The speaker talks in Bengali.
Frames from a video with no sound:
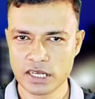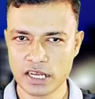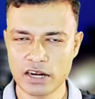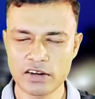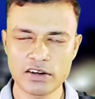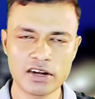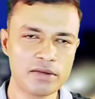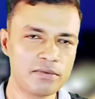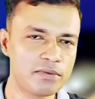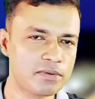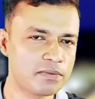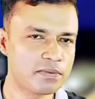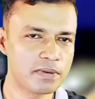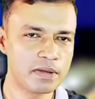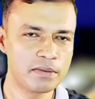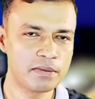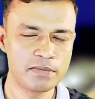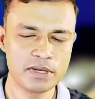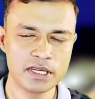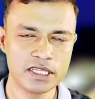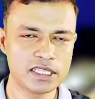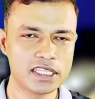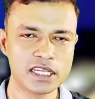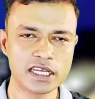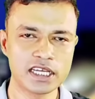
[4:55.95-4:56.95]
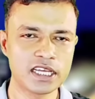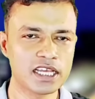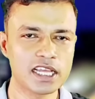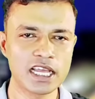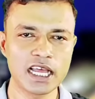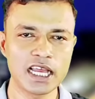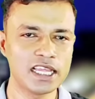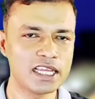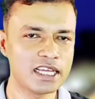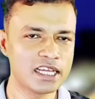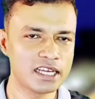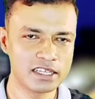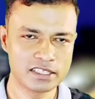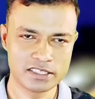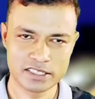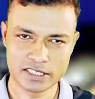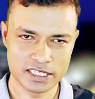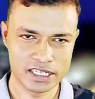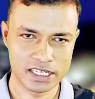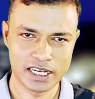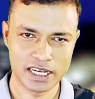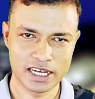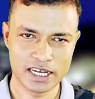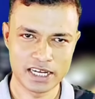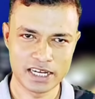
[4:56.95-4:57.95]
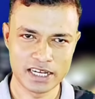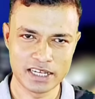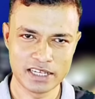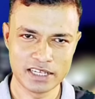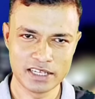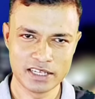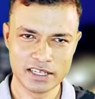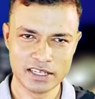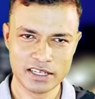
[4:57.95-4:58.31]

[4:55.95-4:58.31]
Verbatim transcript: কারণ আমার ফ্যামিলির থেকে গালি গালাজ শেখায় নাই